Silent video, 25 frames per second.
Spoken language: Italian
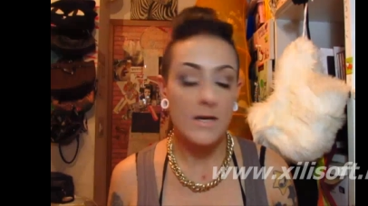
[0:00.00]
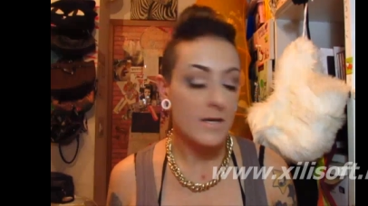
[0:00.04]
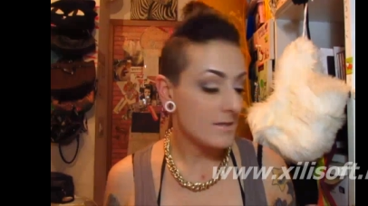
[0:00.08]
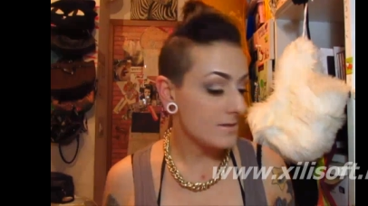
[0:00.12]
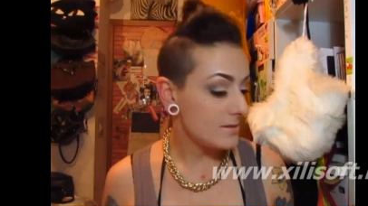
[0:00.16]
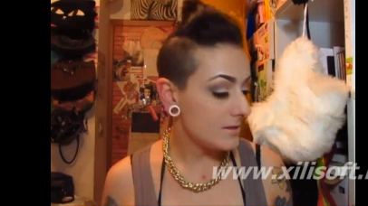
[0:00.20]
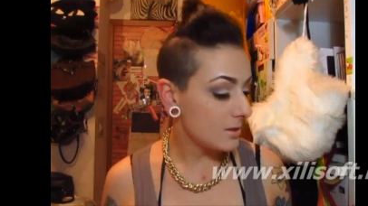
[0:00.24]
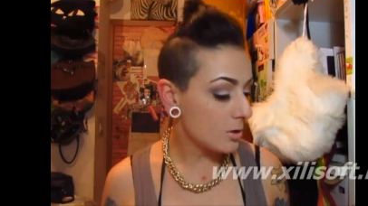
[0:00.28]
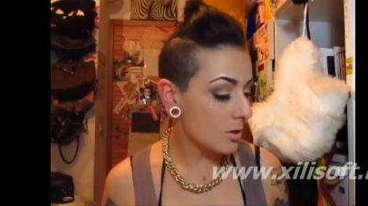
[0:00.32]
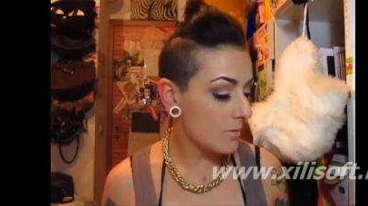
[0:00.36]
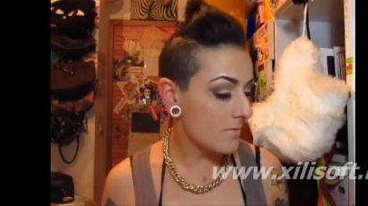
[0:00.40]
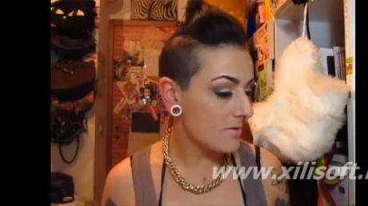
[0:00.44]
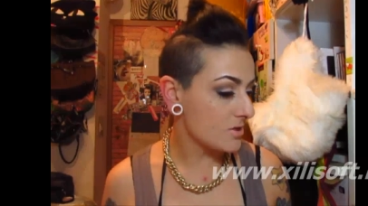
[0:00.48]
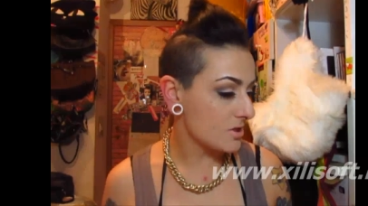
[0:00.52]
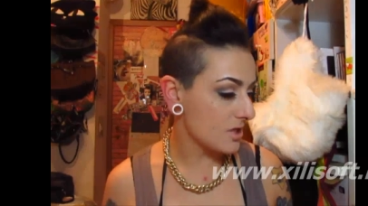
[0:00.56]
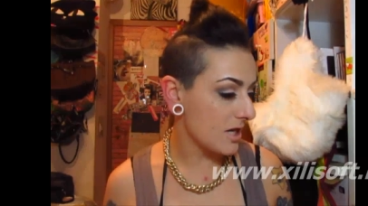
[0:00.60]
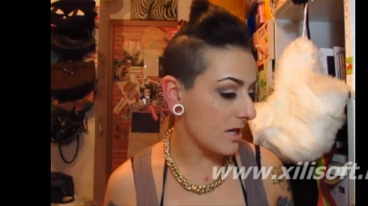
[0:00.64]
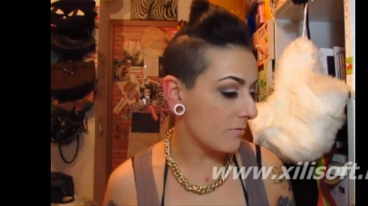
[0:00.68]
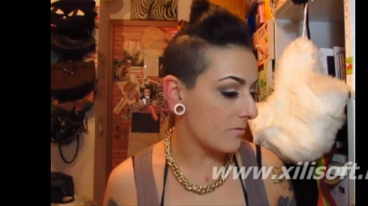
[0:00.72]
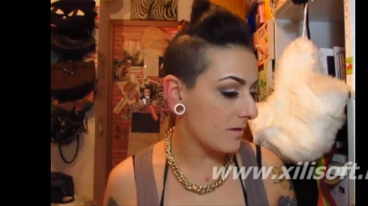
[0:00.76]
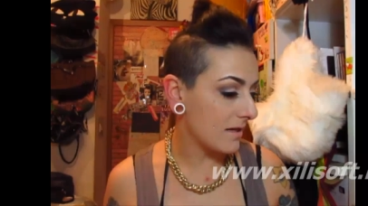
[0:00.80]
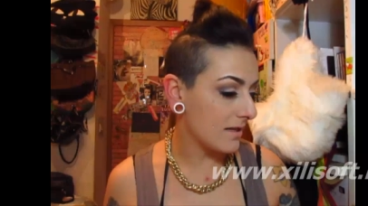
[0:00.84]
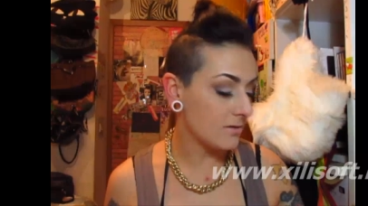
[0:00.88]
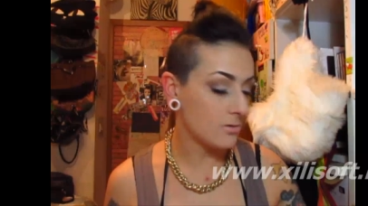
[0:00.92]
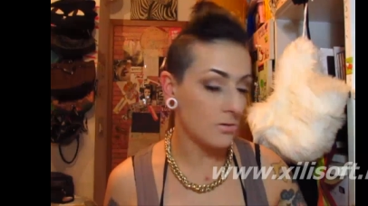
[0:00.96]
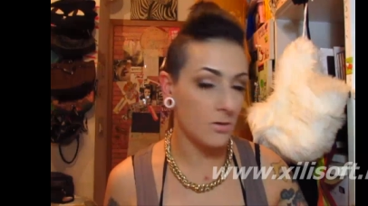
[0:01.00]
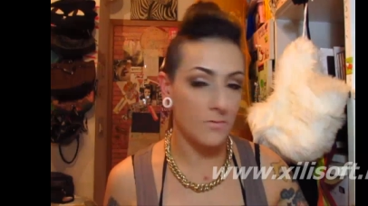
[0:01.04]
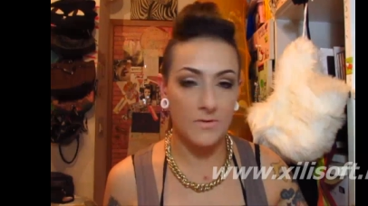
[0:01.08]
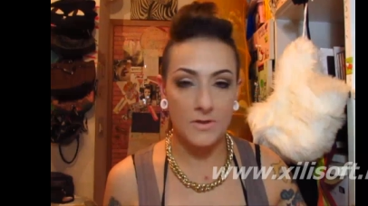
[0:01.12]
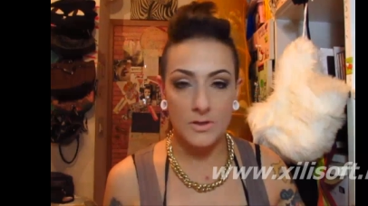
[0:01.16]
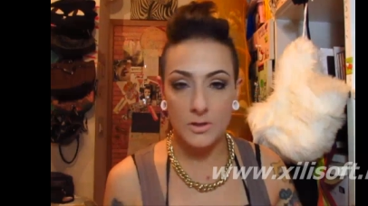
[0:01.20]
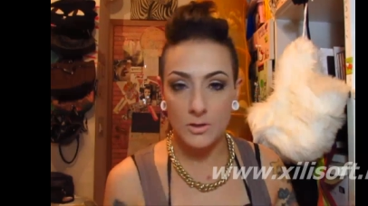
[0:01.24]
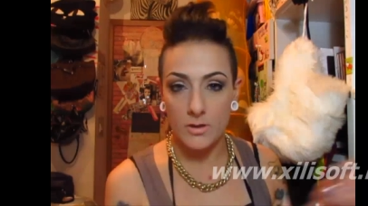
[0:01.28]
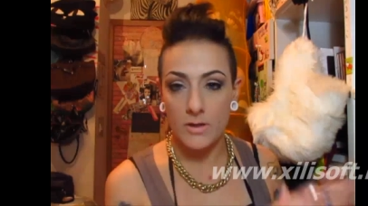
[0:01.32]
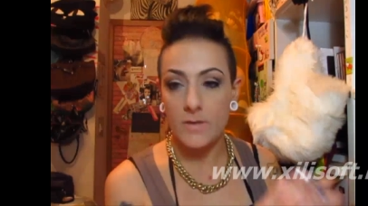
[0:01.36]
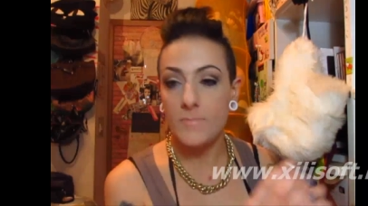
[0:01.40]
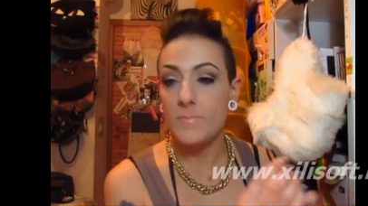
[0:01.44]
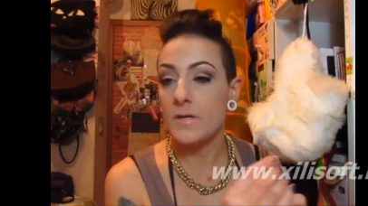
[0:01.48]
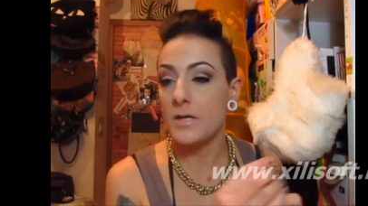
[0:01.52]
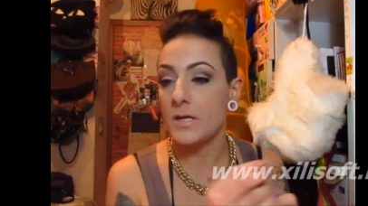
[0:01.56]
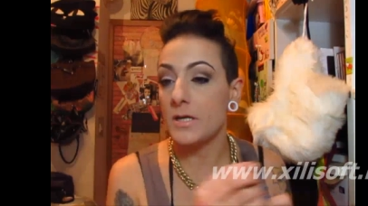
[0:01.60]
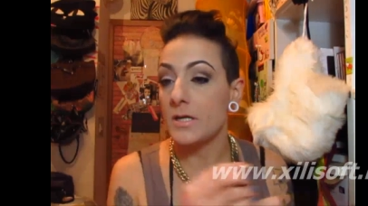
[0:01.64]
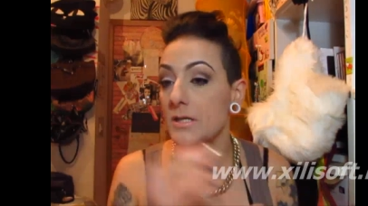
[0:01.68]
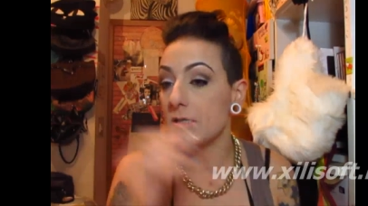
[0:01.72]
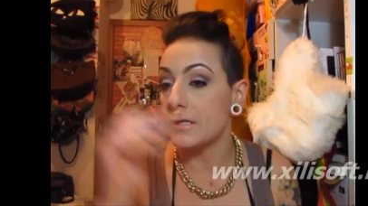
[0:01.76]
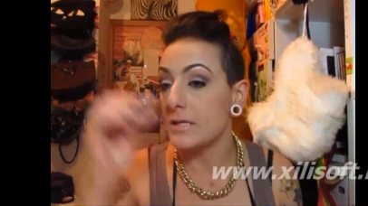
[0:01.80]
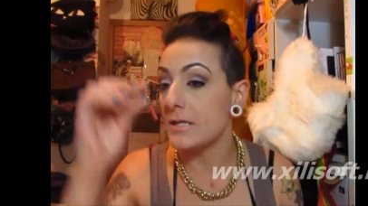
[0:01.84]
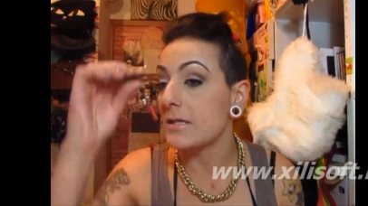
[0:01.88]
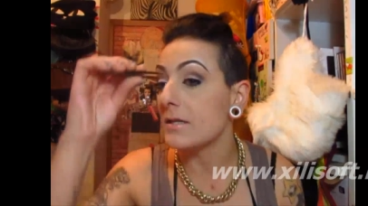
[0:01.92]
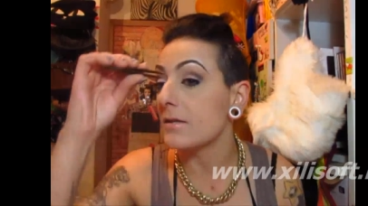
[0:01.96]
siccome c'è un altro video che mi
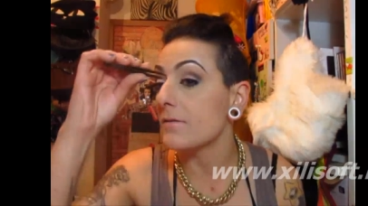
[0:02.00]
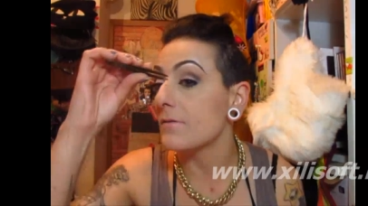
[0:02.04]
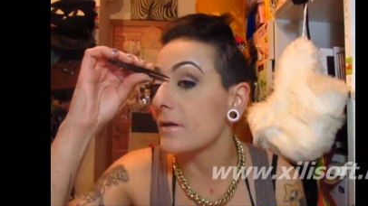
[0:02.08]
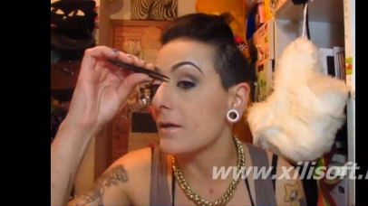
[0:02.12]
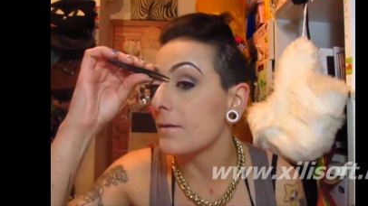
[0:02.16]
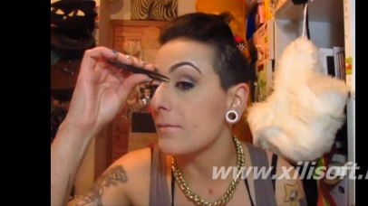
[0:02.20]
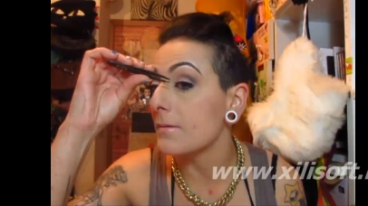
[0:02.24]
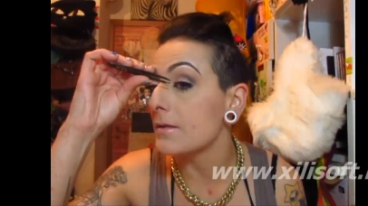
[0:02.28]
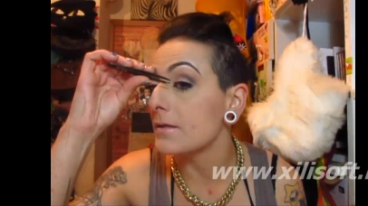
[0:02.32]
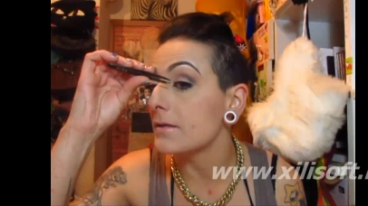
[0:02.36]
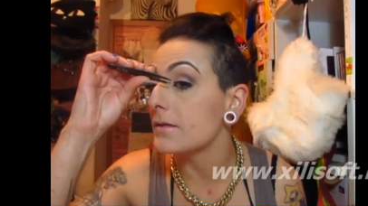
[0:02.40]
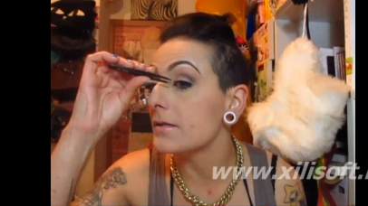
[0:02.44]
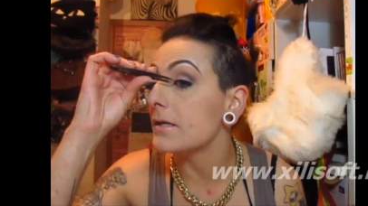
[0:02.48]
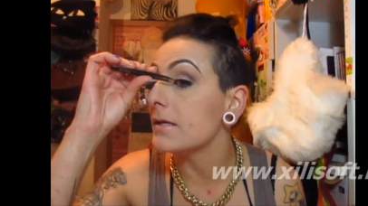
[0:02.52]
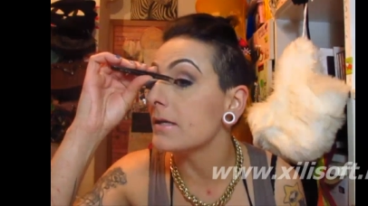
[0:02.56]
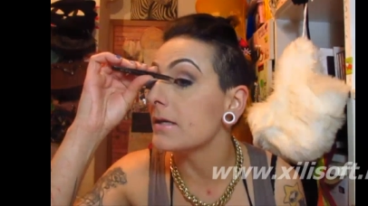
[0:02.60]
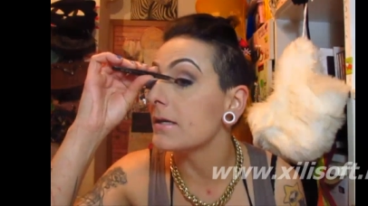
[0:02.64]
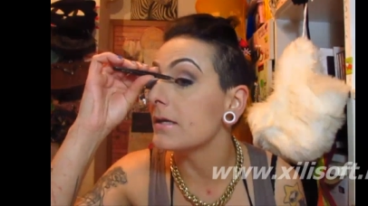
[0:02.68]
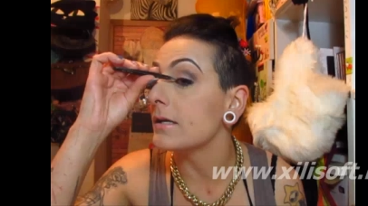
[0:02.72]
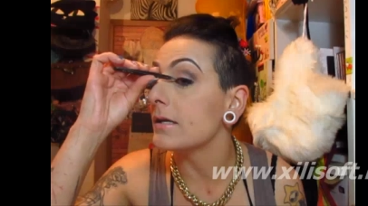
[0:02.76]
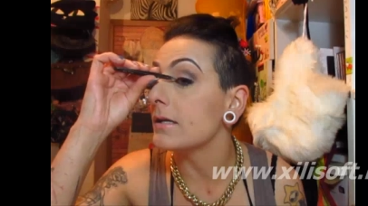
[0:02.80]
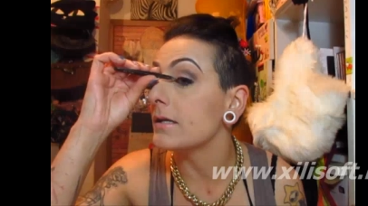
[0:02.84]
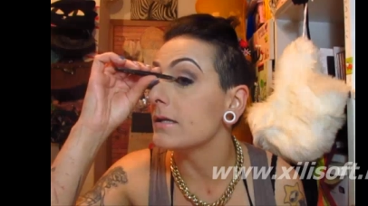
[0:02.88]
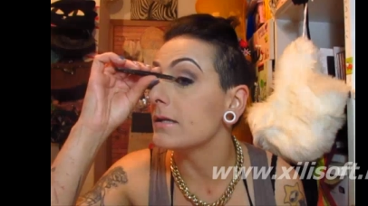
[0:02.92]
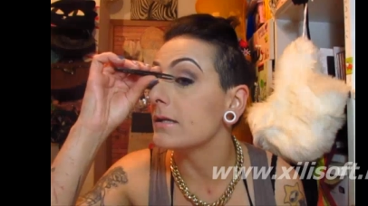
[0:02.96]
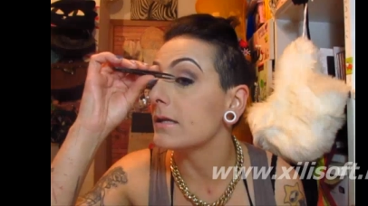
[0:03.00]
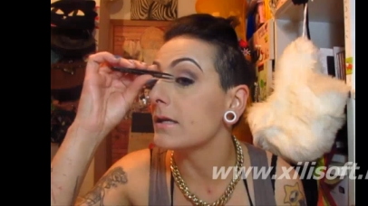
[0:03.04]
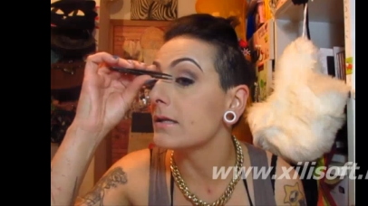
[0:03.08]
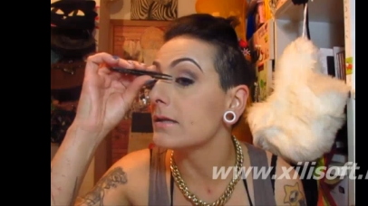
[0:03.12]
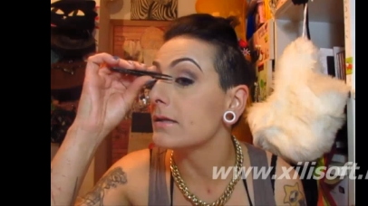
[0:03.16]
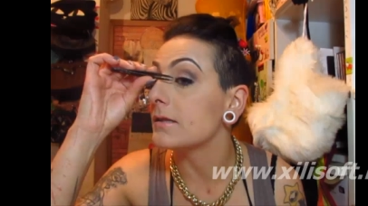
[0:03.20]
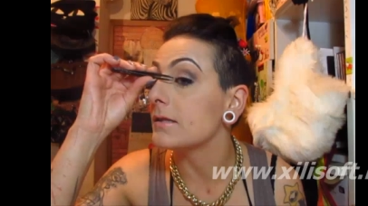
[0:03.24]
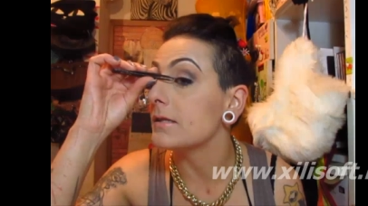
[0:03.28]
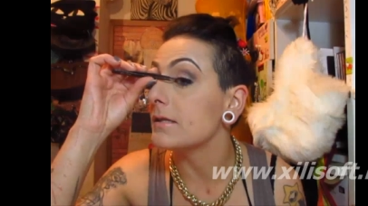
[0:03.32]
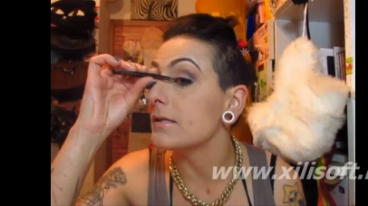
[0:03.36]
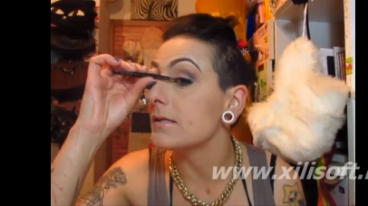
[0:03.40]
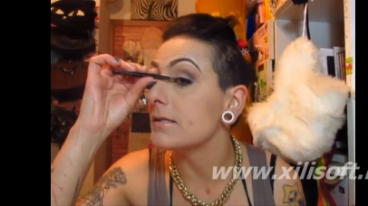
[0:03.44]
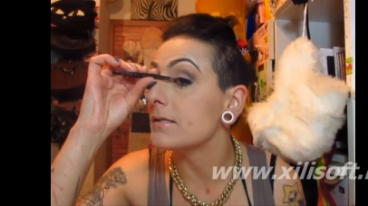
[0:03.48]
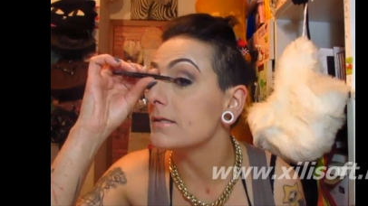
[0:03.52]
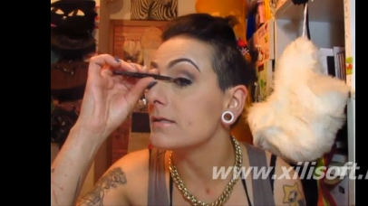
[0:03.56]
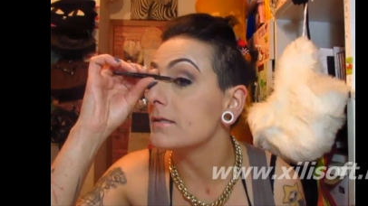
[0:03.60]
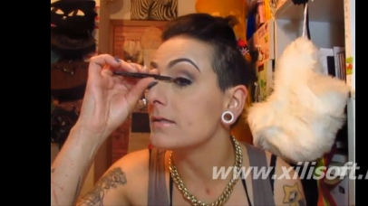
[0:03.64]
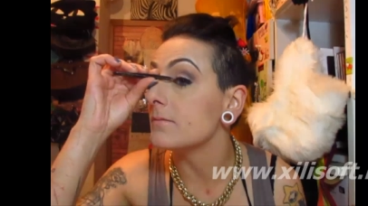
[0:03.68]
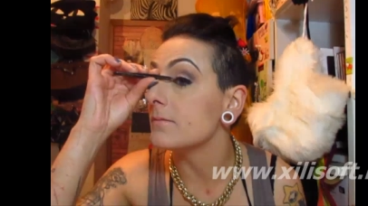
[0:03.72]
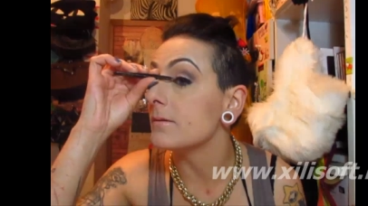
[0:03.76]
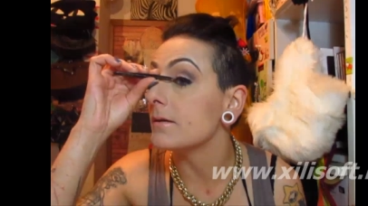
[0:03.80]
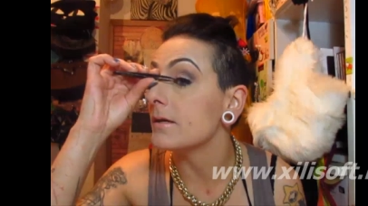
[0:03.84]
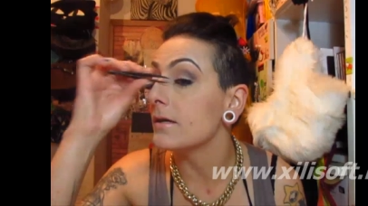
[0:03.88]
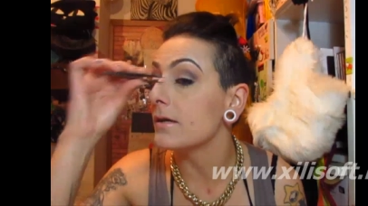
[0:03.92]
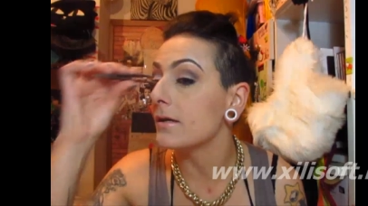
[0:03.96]
richiedete veramente in
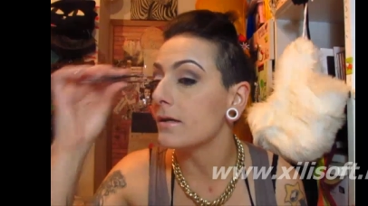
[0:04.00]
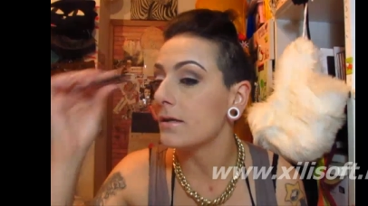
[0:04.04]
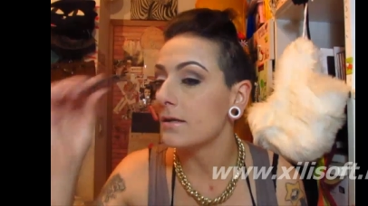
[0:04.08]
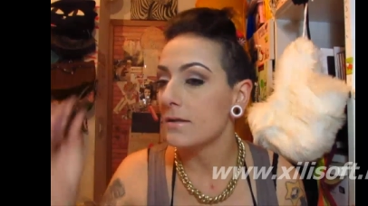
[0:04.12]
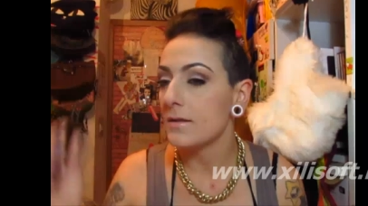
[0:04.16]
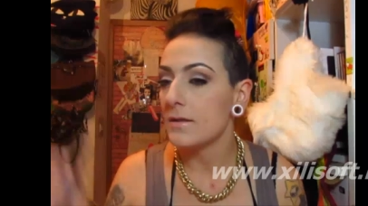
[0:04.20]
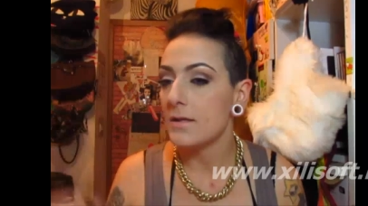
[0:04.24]
tantissime,